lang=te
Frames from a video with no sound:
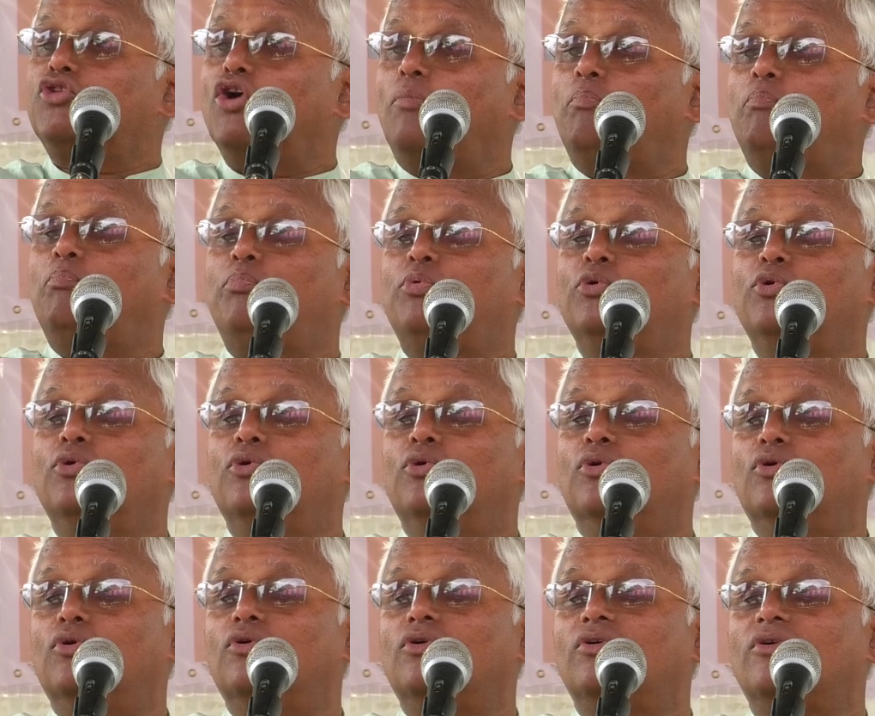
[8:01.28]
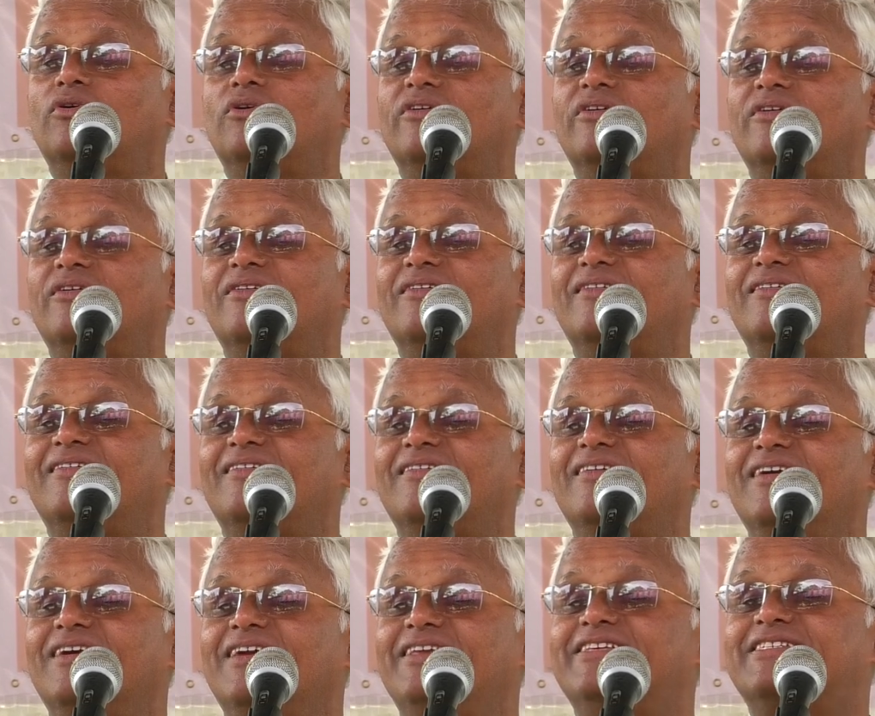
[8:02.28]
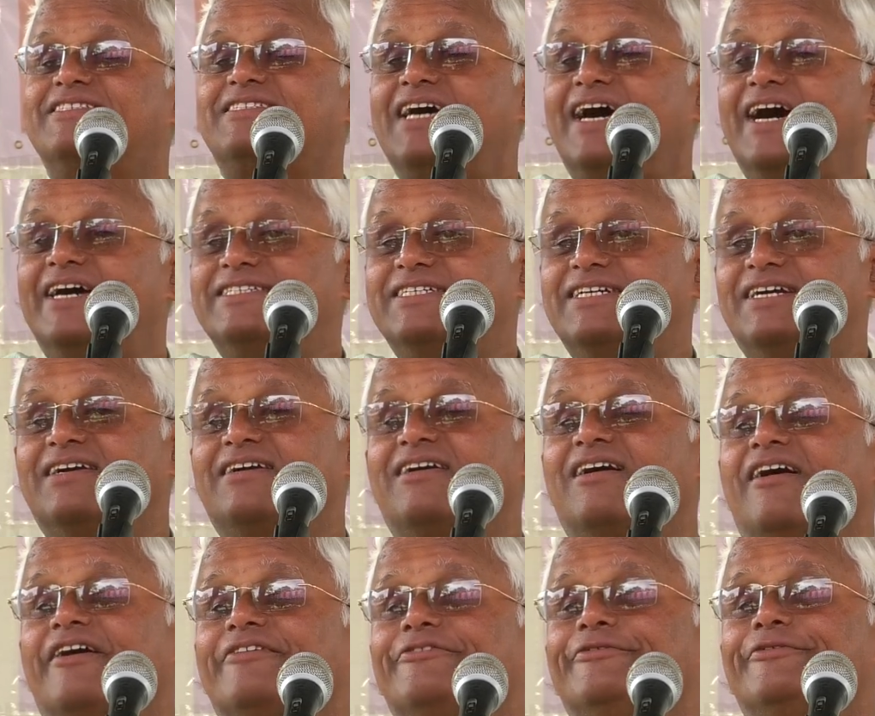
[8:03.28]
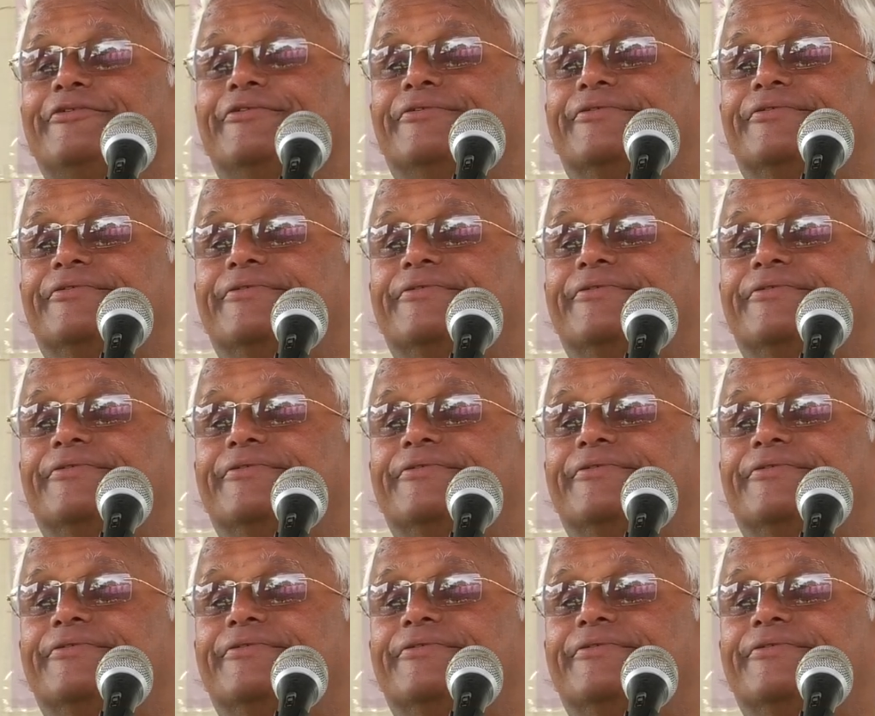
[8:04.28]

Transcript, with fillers: తప్పు ఇది సహజం కాదు